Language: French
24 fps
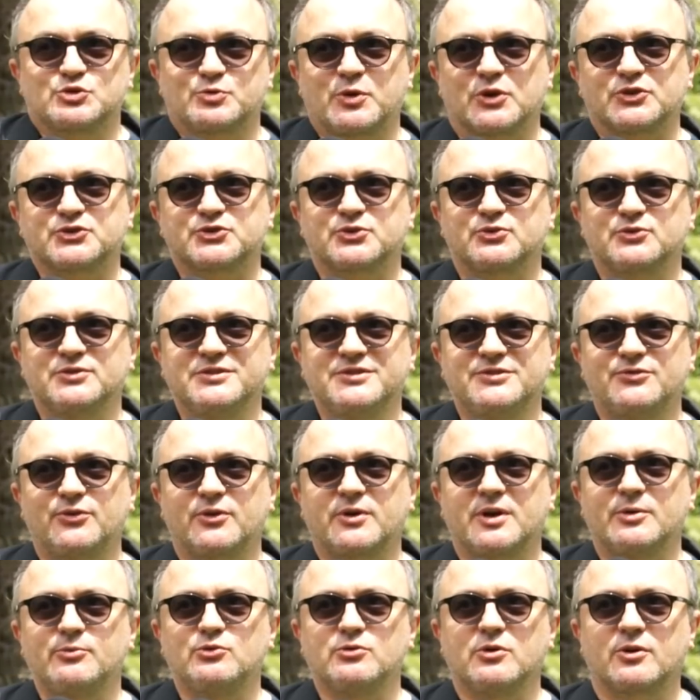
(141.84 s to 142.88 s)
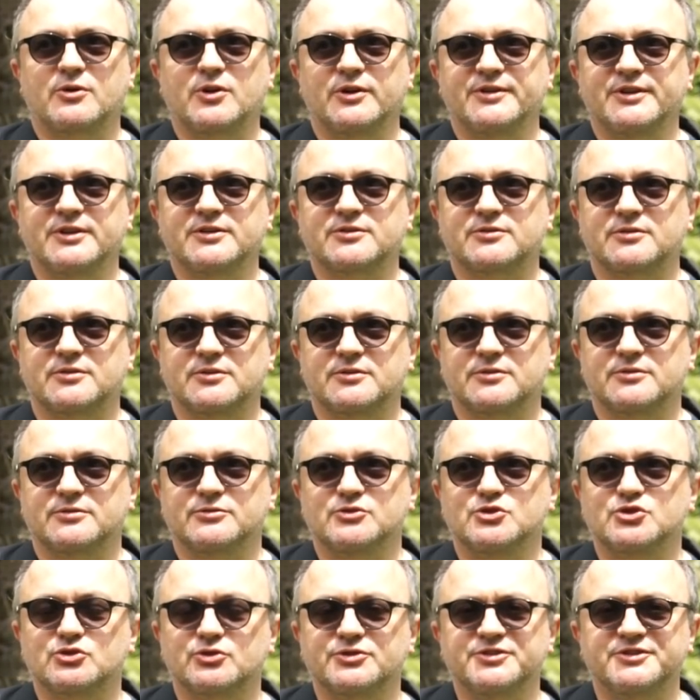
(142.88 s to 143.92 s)
Je pense qu'il faut quand même lui reconnaître euh,
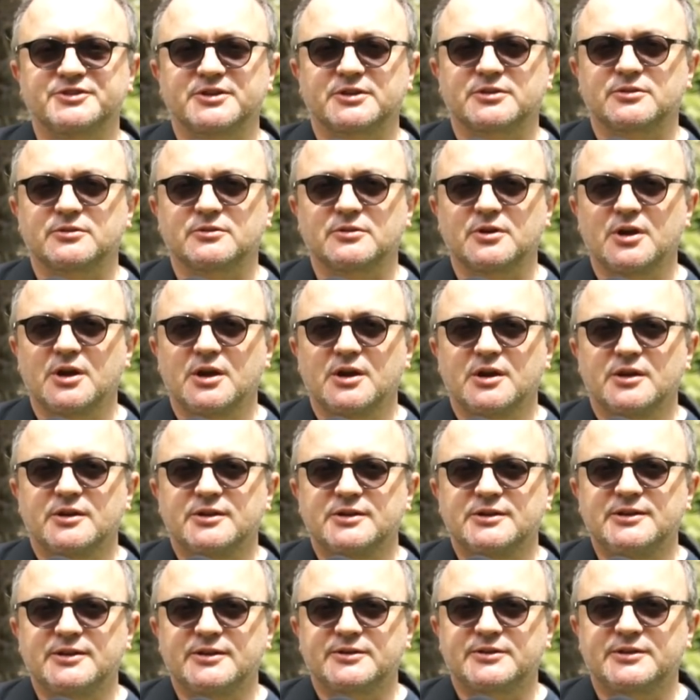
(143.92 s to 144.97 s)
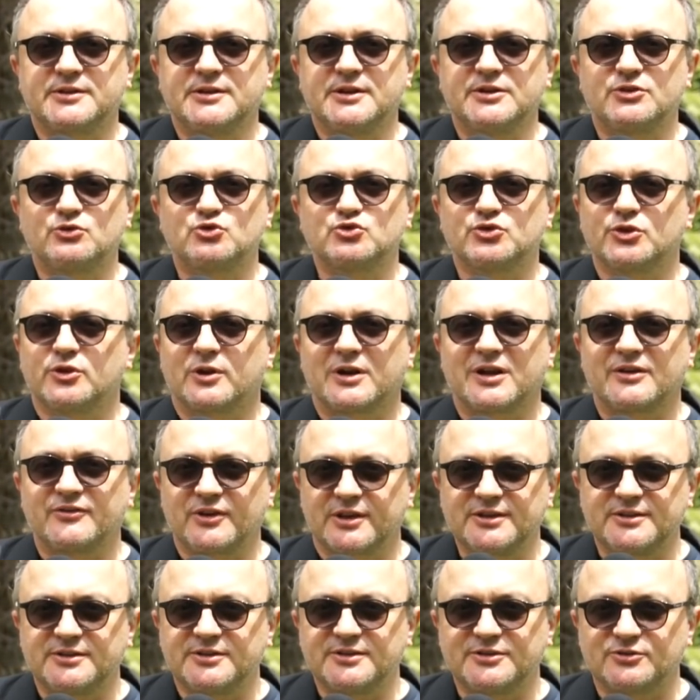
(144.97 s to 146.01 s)
une chose, c'est qu'il est, il est toujours dans la
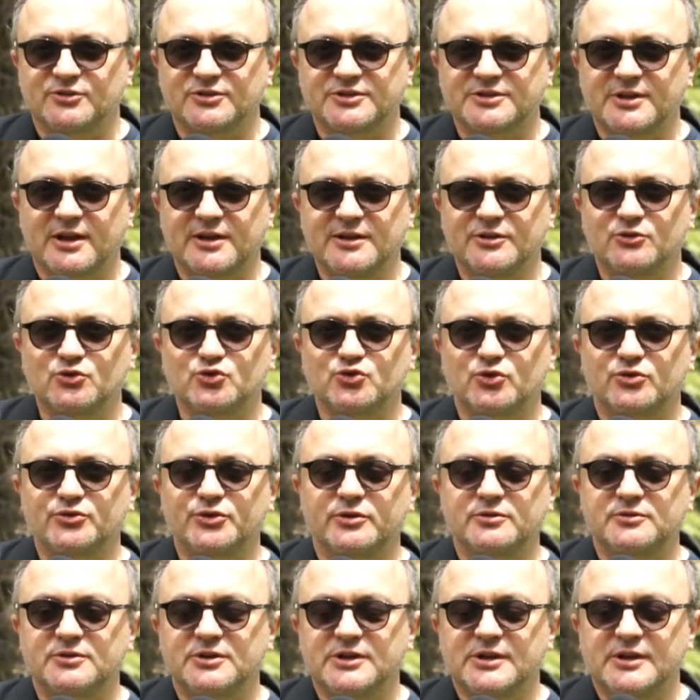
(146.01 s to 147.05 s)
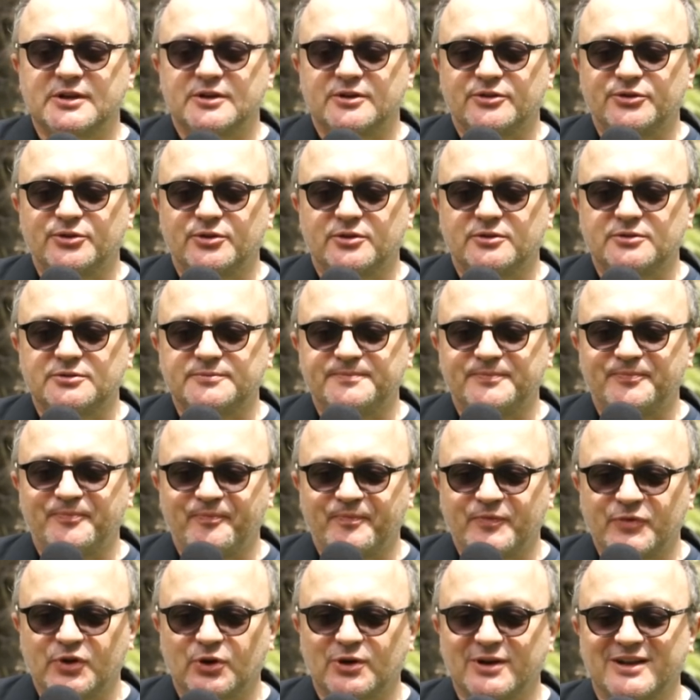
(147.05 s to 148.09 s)
vérité sociale, il est toujours dans,
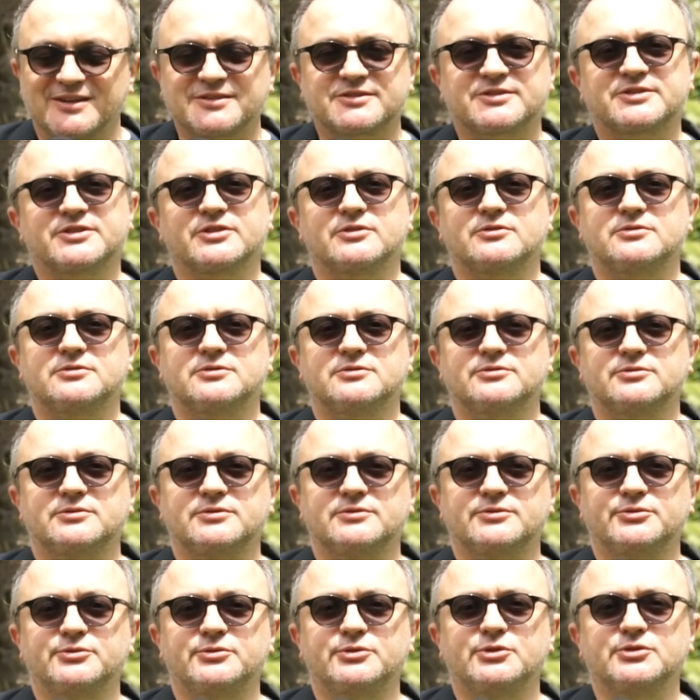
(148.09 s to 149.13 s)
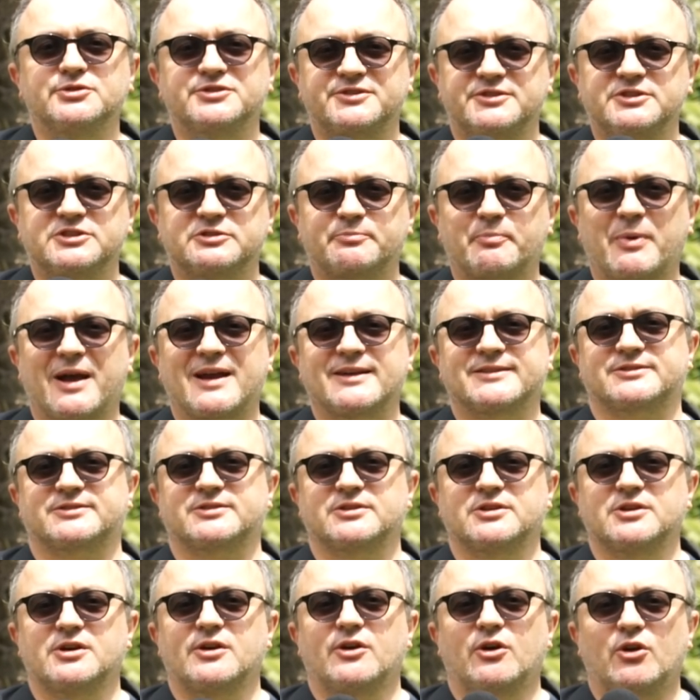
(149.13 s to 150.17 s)
dans l'instant de ce qui se
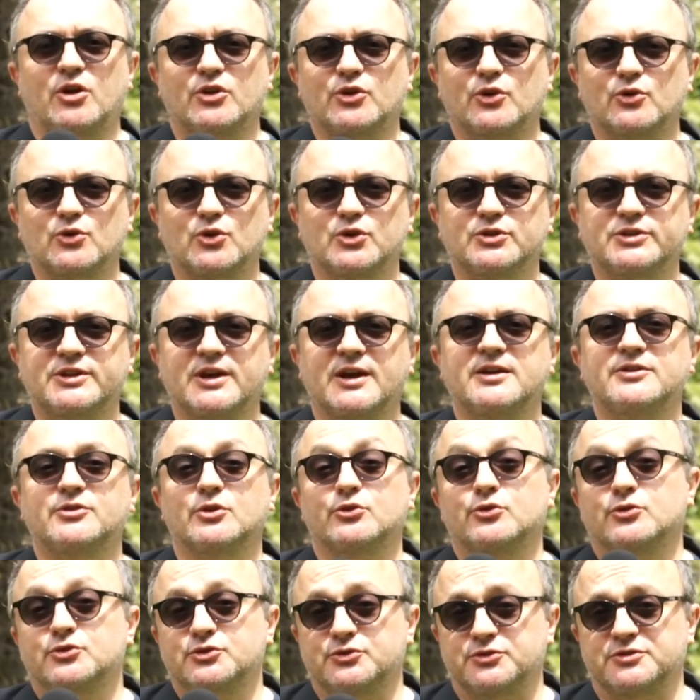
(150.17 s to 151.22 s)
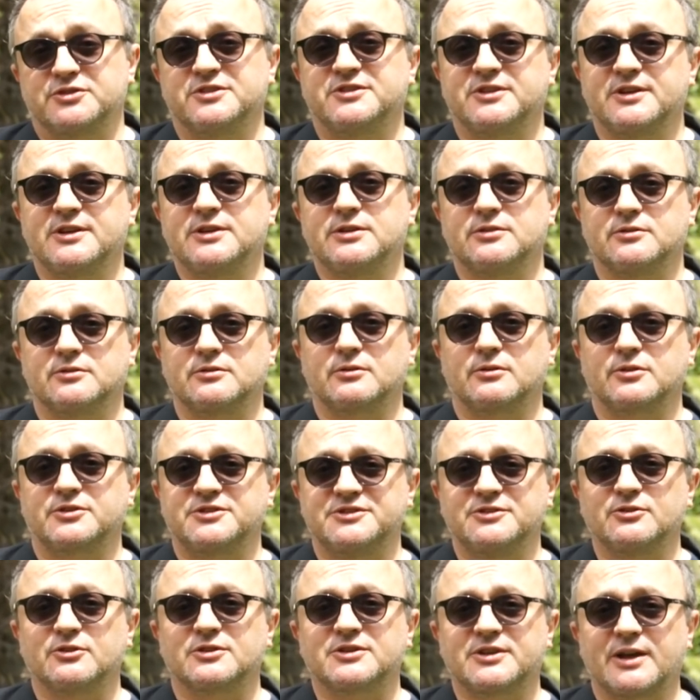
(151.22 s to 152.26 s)
passe en Angleterre et dans nos sociétés
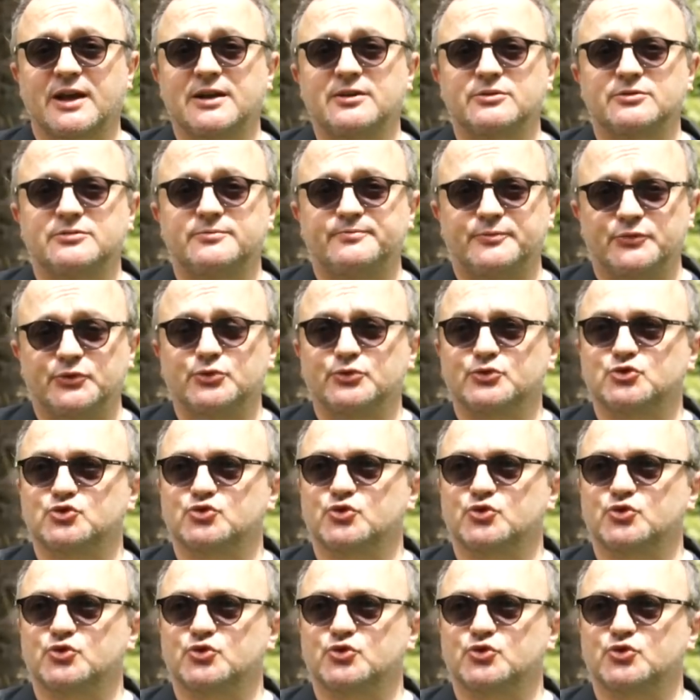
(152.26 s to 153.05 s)
occidentales de nos